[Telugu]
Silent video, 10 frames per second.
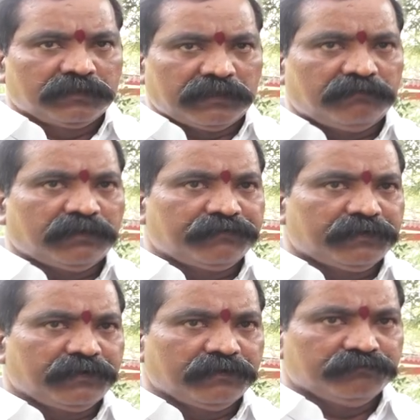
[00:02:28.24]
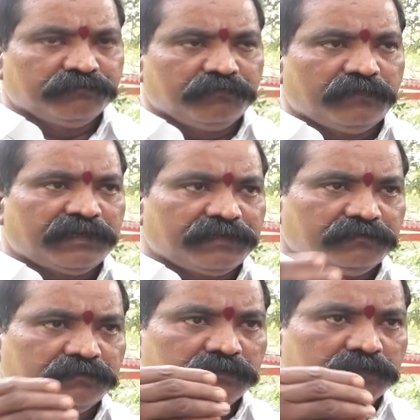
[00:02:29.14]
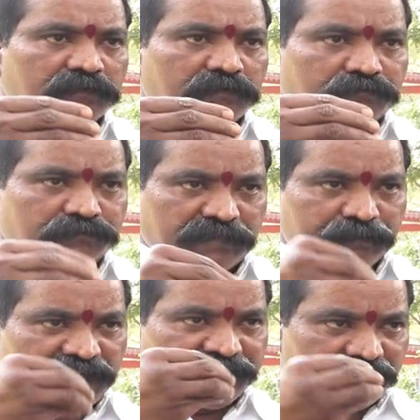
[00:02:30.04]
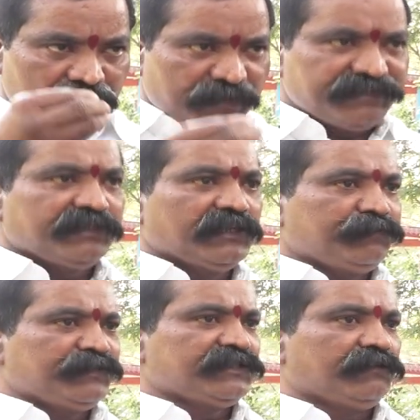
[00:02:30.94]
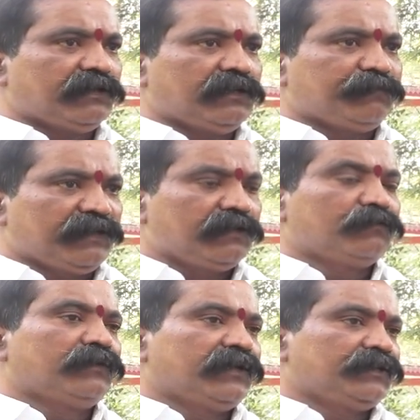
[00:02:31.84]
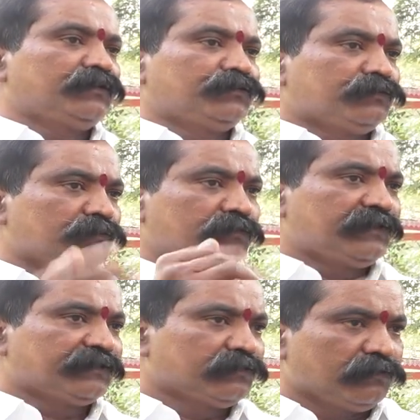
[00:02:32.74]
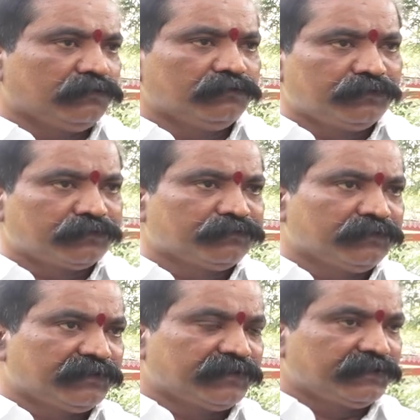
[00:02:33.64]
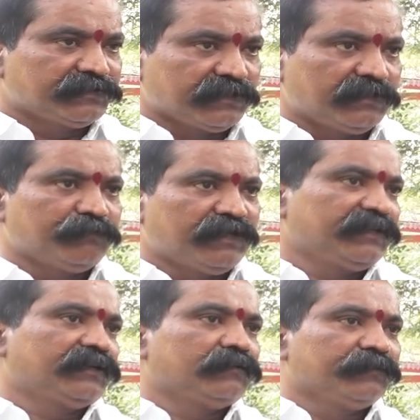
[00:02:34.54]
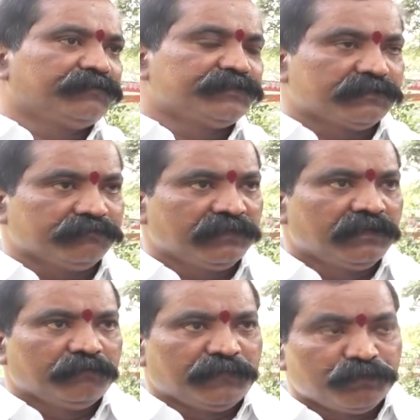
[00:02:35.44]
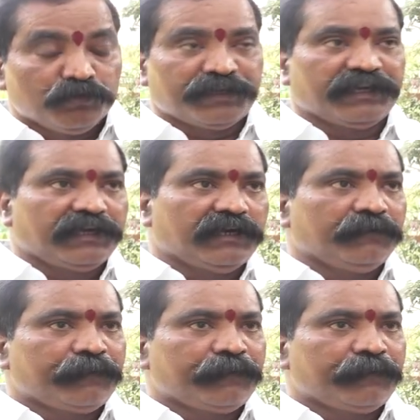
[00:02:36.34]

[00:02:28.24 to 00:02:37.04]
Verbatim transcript: కలవాటు పడడం వారు సమాజానికి మంచి నేర్పించే వాళ్ళ పిల్లలు కూడా ఈరోజు డ్రగ్స్లో దొరుకుతున్నారంటే అది చాలా బాధాకరమైన విషయం మరి ముఖ్యంగా